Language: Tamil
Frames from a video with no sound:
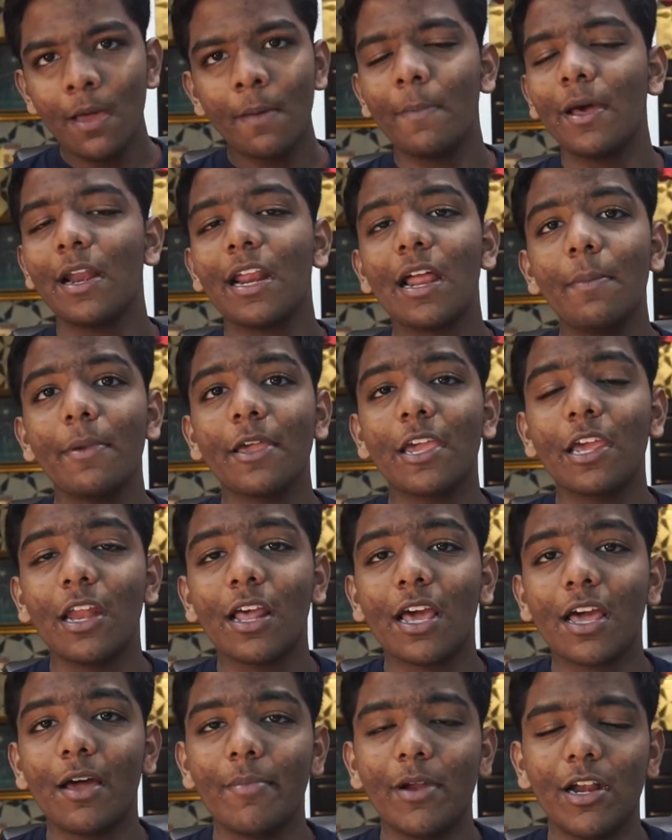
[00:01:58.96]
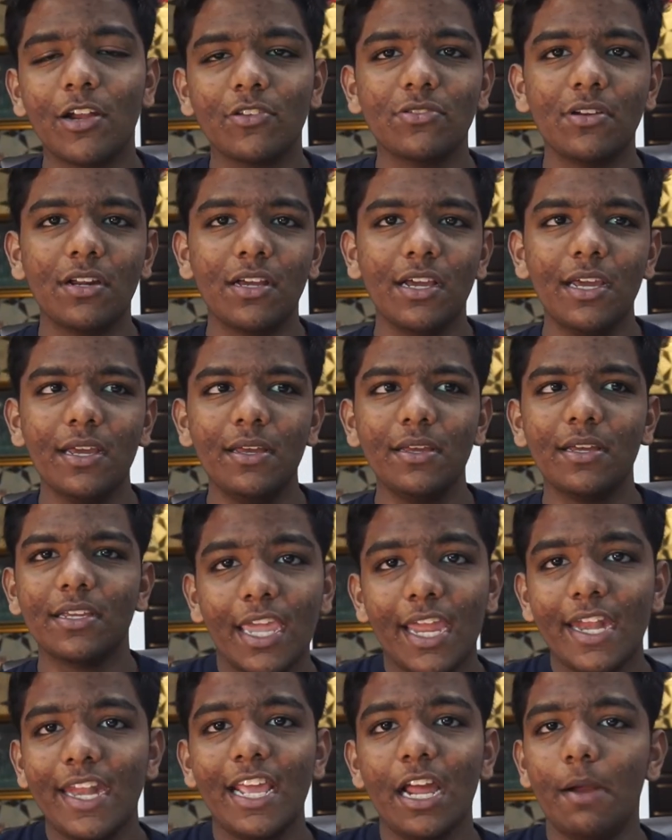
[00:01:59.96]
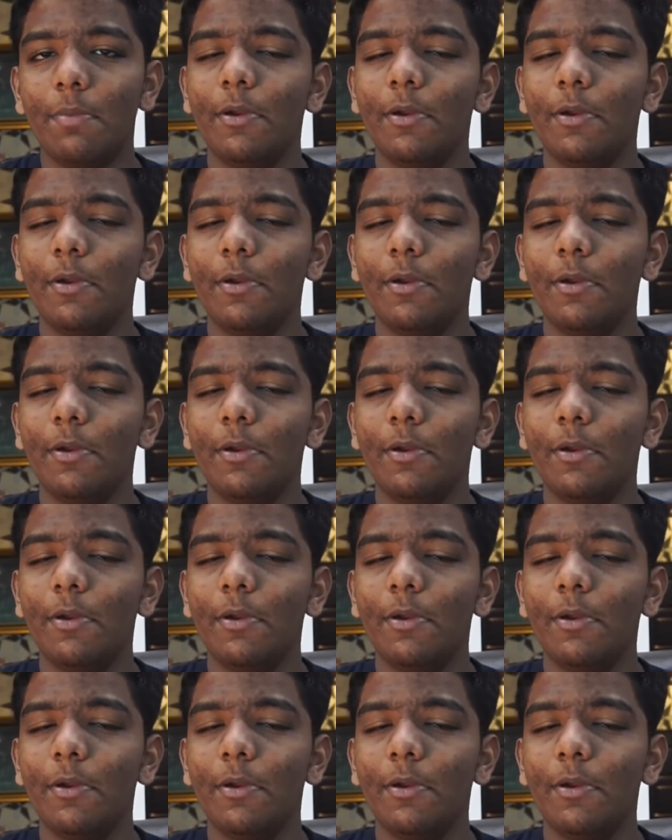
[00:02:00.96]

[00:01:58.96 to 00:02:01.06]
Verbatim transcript: மறக்காம கேள்வி கமெண்ட்டில் சொல்லுங்கள் கேட்டிங்க